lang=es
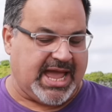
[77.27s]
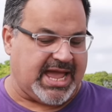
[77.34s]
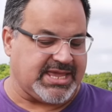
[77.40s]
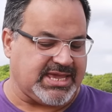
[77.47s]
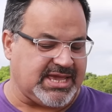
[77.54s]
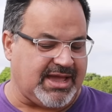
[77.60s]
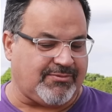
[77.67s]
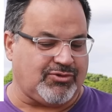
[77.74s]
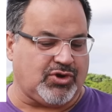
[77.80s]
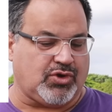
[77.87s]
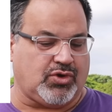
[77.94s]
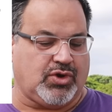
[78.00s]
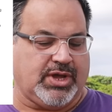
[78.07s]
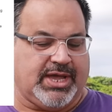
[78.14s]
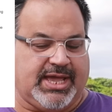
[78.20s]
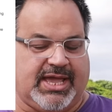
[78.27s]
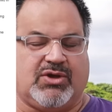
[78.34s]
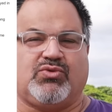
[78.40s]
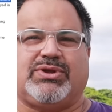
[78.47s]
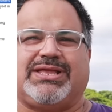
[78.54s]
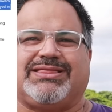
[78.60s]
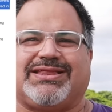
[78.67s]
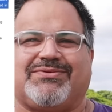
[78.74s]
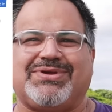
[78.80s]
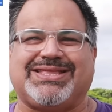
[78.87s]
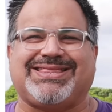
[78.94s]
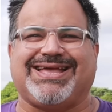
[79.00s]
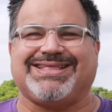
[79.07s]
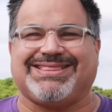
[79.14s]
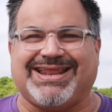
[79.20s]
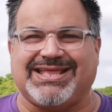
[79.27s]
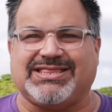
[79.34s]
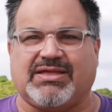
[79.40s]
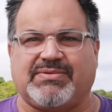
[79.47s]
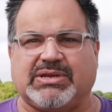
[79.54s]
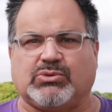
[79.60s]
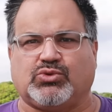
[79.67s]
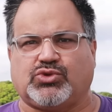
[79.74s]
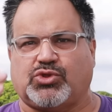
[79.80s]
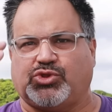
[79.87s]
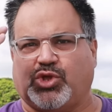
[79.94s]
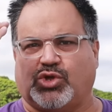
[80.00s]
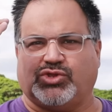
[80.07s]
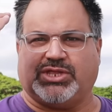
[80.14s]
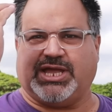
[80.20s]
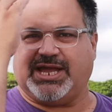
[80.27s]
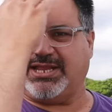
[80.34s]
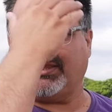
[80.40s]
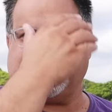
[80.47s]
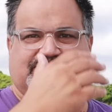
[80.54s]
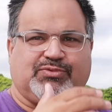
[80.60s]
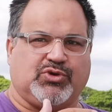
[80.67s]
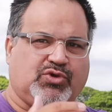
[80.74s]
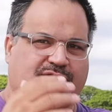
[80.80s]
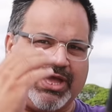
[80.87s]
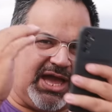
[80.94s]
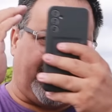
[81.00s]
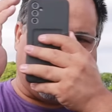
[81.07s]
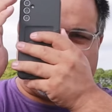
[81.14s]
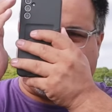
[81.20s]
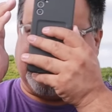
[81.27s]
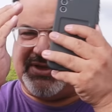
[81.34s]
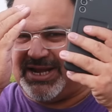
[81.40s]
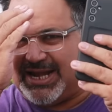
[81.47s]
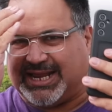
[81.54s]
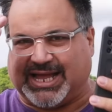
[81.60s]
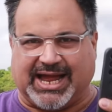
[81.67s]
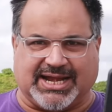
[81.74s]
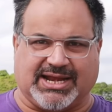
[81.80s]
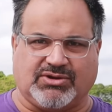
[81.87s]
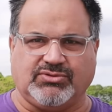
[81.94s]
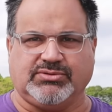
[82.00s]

Allí habló en una entrevista de 30 minutos donde el tipo no dejaba que le vieran la cara,